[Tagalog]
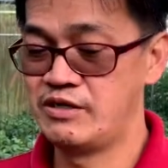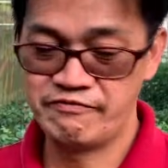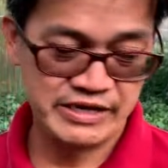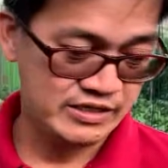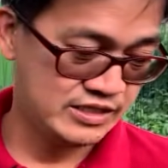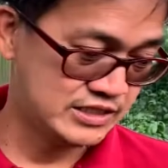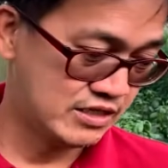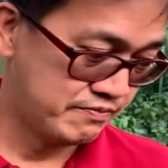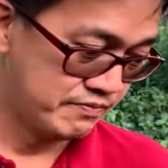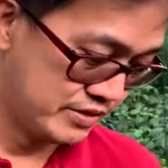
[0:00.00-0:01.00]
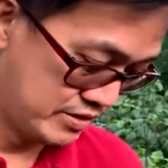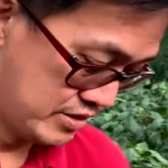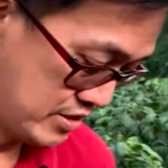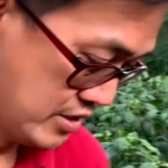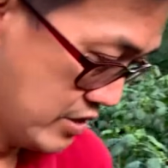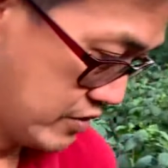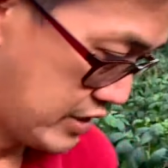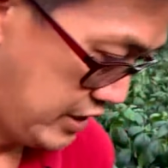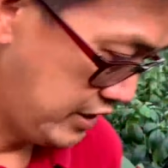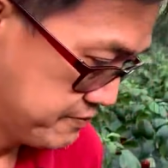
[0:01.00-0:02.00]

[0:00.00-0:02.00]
the vine itself. Okay?